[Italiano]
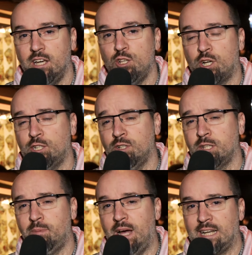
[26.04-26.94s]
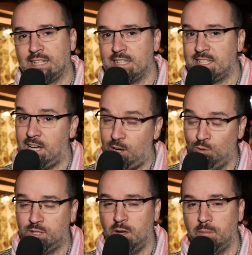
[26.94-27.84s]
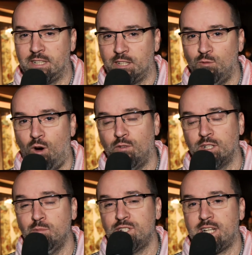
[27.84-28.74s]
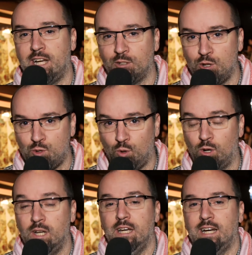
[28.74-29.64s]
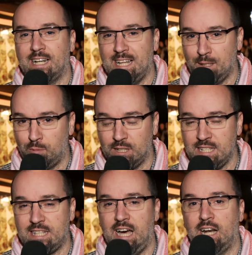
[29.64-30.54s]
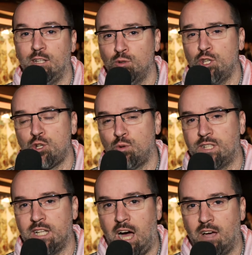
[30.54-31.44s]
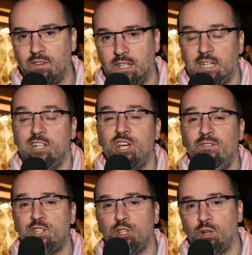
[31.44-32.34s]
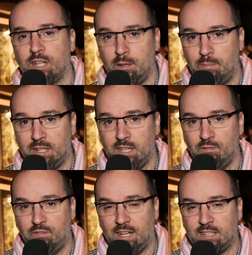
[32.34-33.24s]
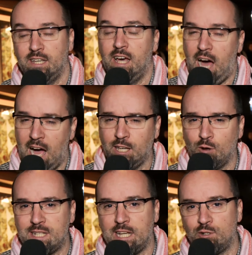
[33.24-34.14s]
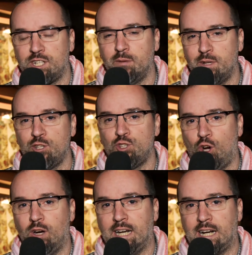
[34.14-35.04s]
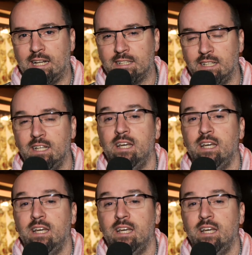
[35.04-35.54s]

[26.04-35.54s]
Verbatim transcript: il giocatore di Planet che sta ultimamente di nuovo dimostrando il suo grande potenziale in tutti i circuiti live. Il già vincitore delle PT infatti anche quest'anno si è rimesso in gioco alla grande.